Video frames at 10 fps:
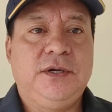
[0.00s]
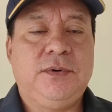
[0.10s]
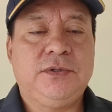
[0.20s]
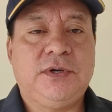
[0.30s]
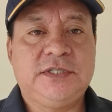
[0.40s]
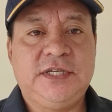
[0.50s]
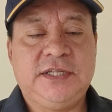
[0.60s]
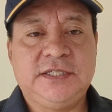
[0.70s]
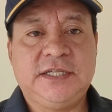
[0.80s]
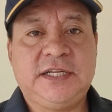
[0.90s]
En cuanto a
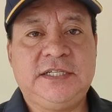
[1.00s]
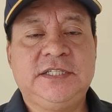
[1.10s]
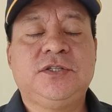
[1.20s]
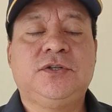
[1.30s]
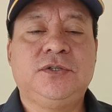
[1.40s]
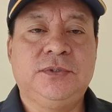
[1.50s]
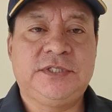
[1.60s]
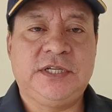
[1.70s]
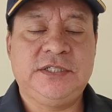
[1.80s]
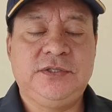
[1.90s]
accidentes de tránsito, nuestra